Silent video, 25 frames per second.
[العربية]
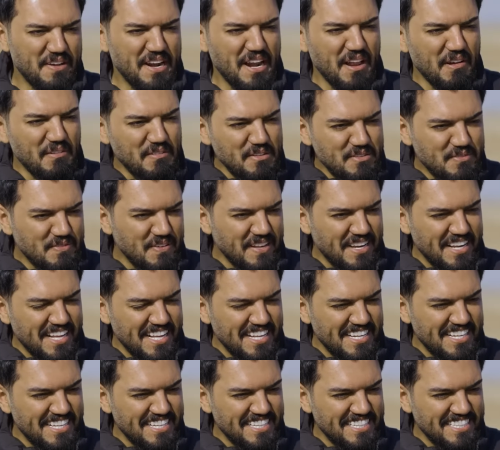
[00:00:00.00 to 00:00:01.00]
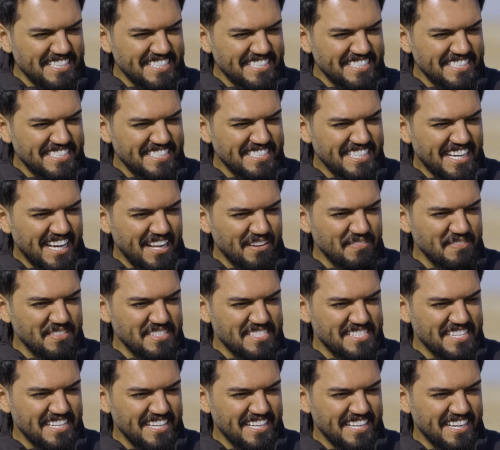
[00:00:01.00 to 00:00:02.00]
برنامج بينهن حياكم الله بي
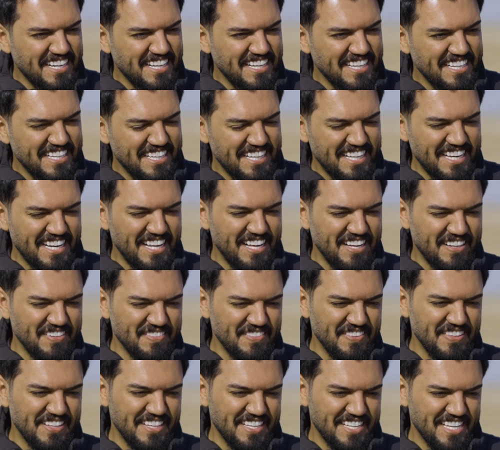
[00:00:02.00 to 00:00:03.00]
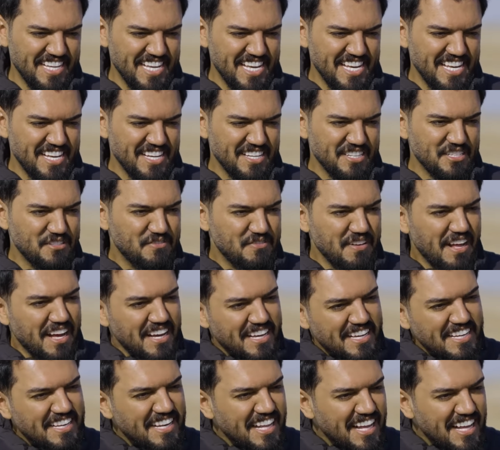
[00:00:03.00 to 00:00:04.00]
سي العراق الله يحفظك
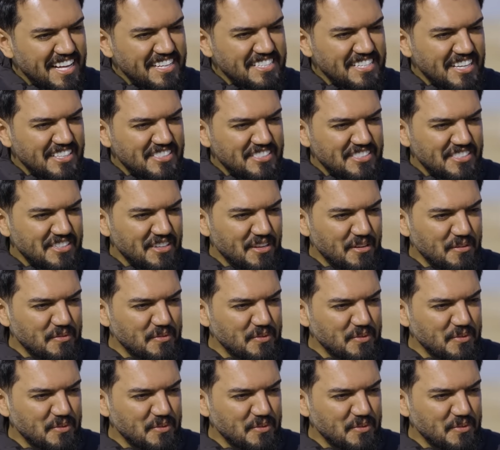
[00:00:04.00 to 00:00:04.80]
شفناك هنا جاي تشتغل